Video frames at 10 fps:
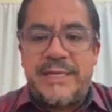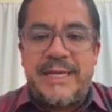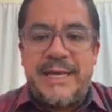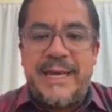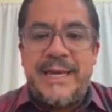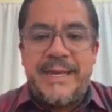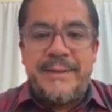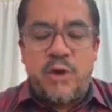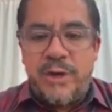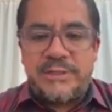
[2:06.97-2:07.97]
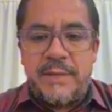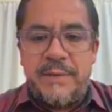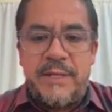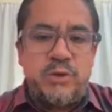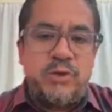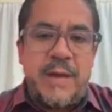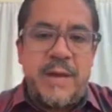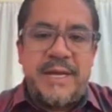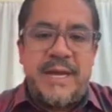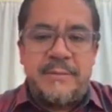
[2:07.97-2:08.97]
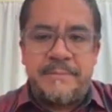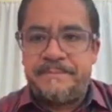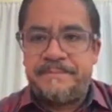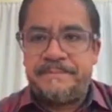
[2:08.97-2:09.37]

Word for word: a decirle no este 21 de abril.